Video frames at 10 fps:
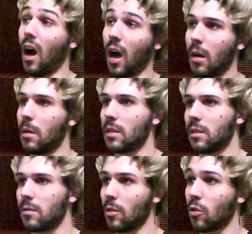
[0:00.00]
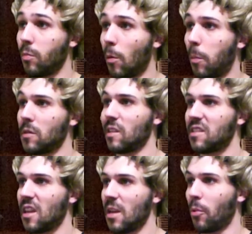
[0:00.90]
ah bah c'est sûr que pour
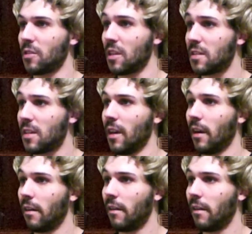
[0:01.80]
protester, il protestait. Hein.